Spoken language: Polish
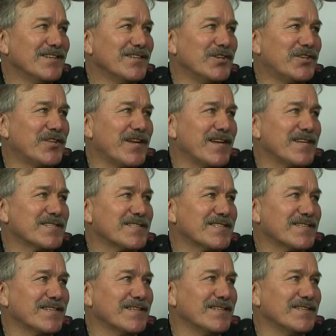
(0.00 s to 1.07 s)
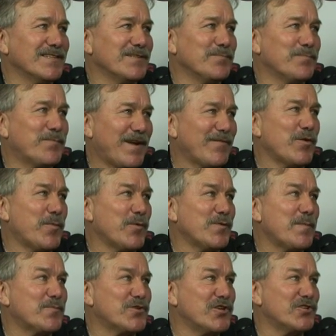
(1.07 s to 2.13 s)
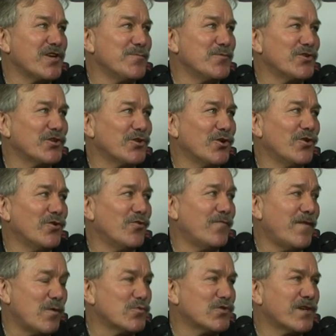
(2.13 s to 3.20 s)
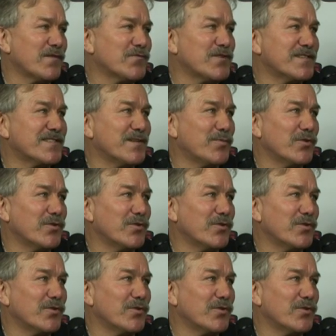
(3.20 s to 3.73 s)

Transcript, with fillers: i teraz Prawdopodobnie przeniesiemy się do Wałbrzycha wszyscy,